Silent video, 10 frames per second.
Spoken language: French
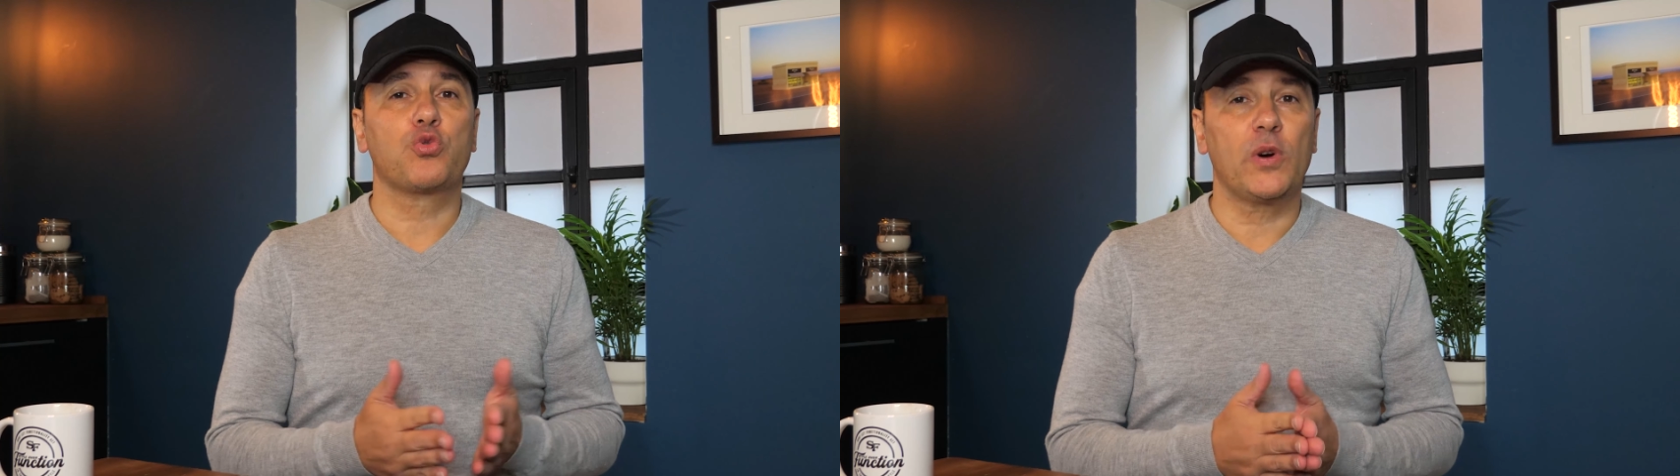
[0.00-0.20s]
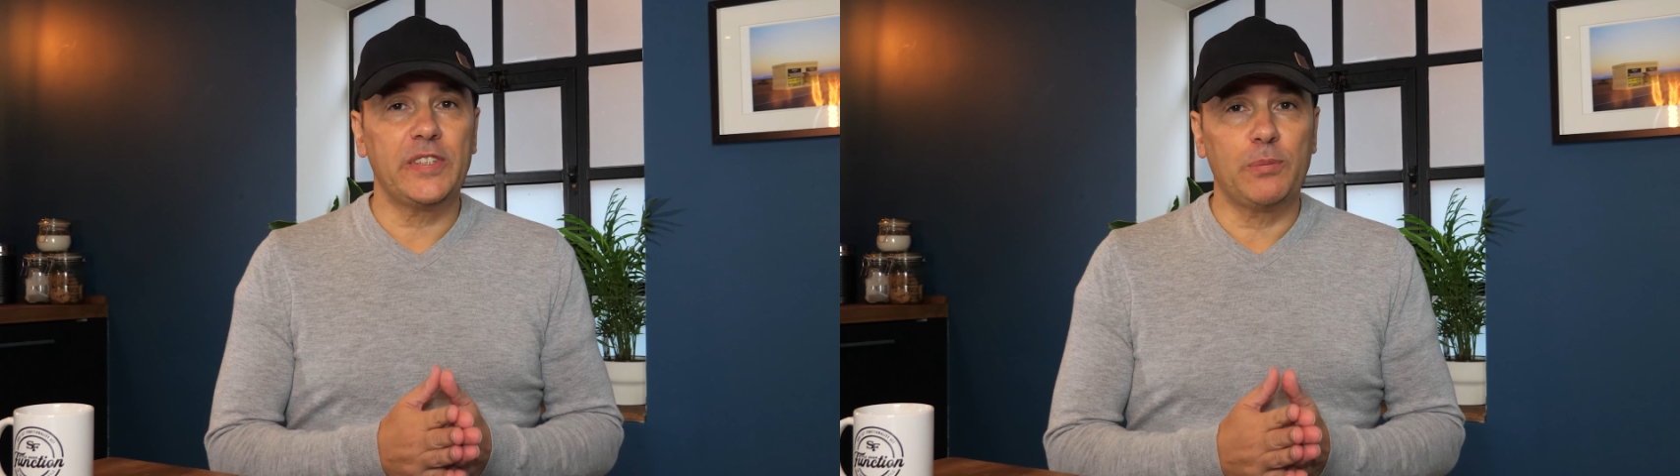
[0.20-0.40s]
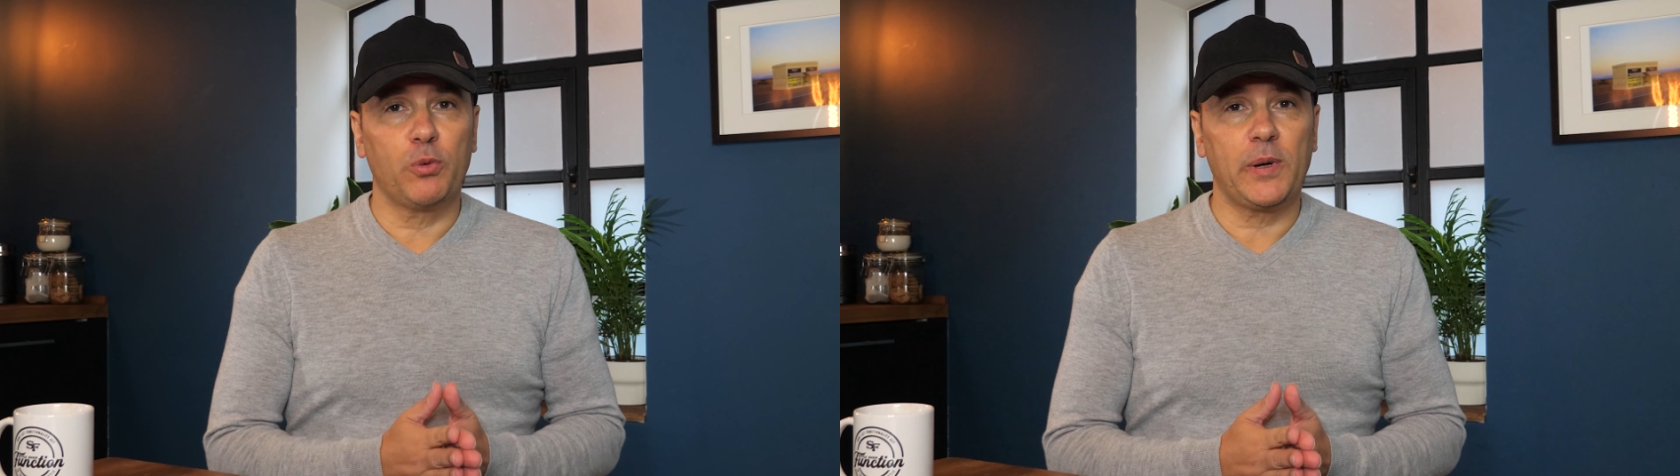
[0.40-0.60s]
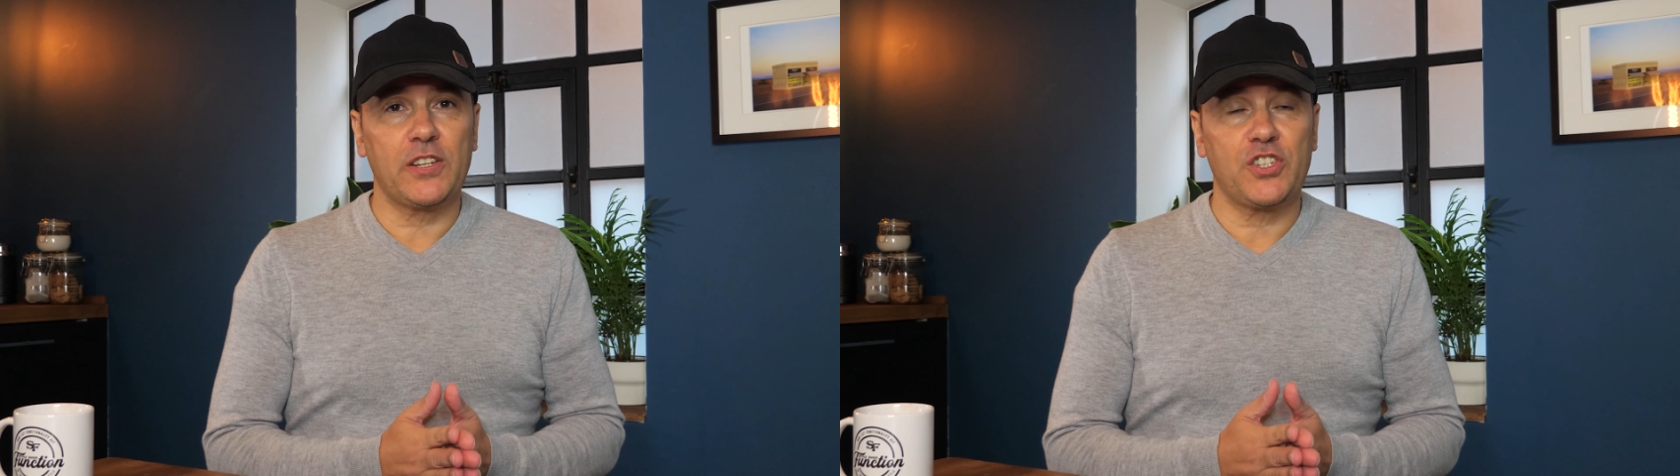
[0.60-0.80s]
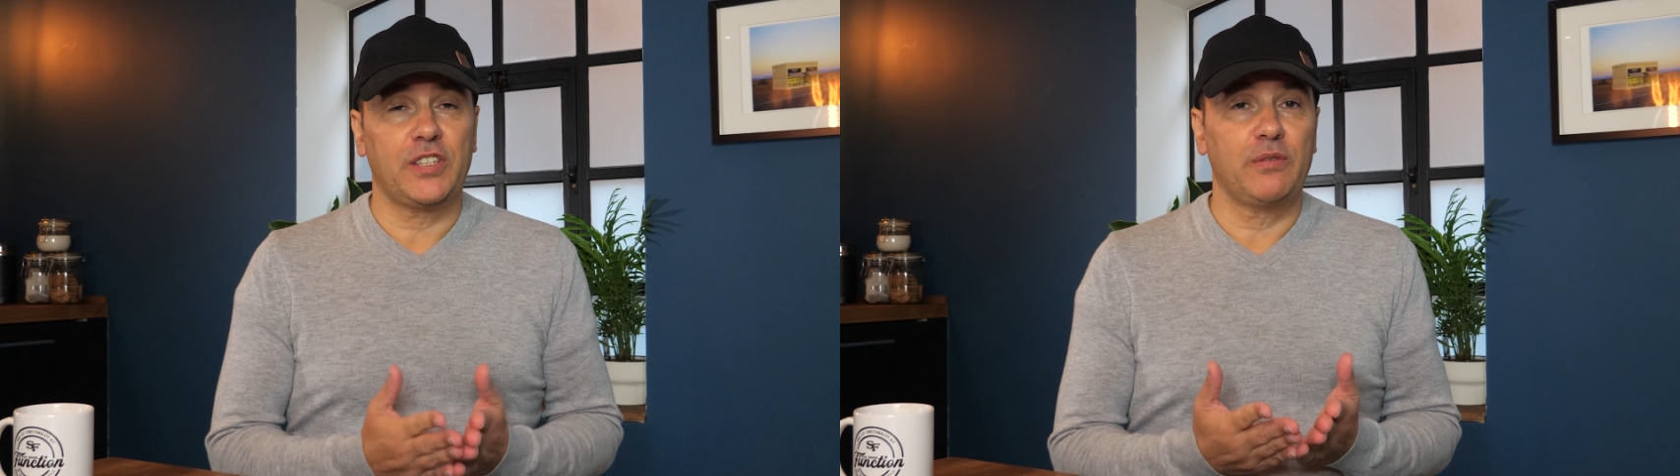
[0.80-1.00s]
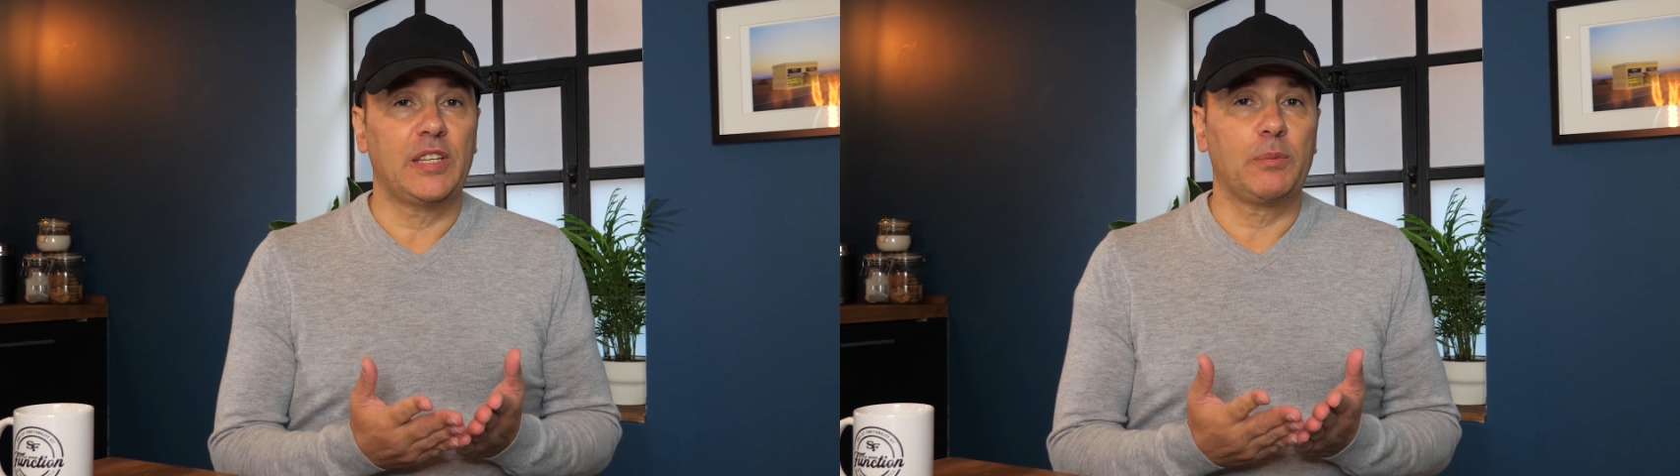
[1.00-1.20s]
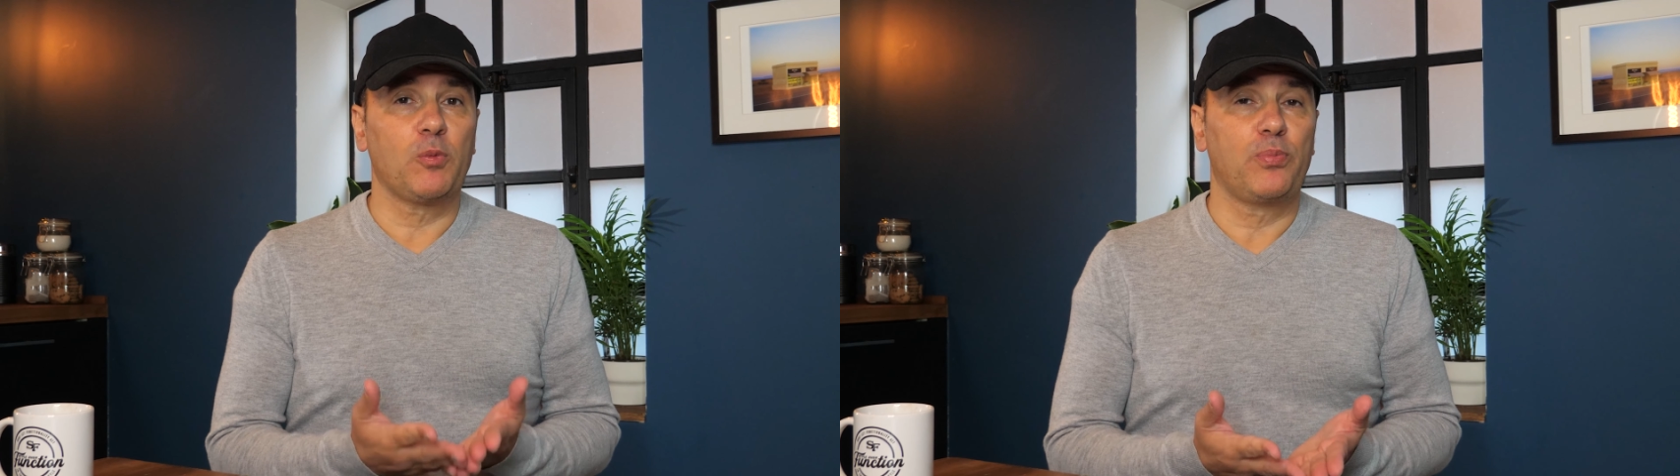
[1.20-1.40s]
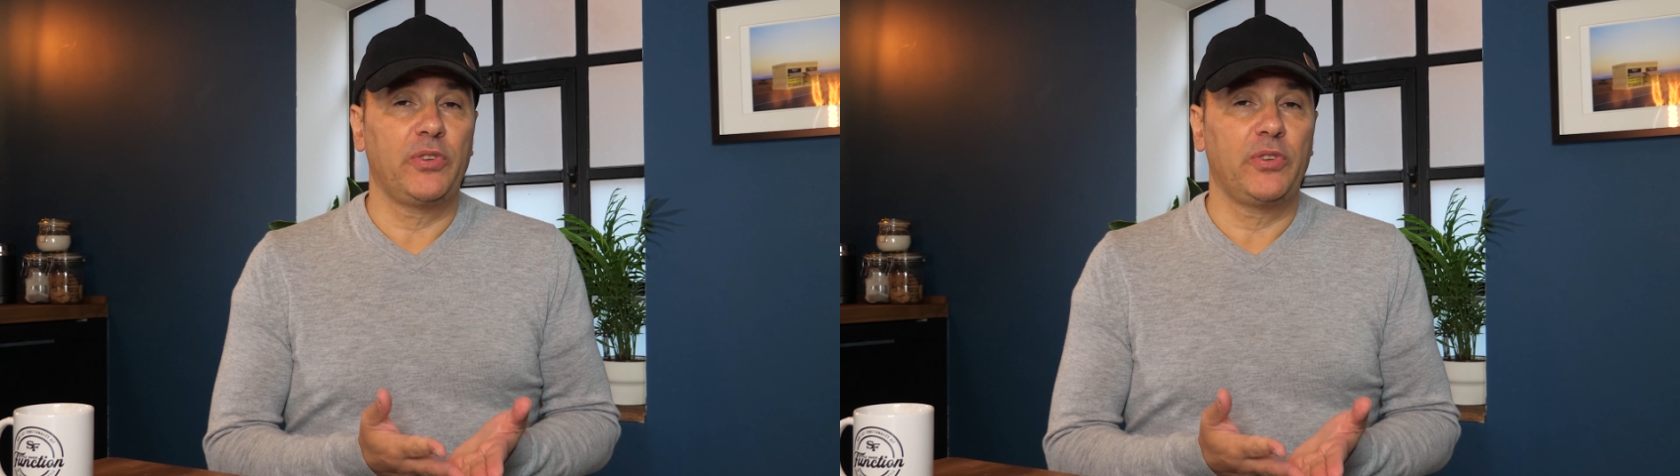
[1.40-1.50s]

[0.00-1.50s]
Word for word: choix des bons matchs est évidemment le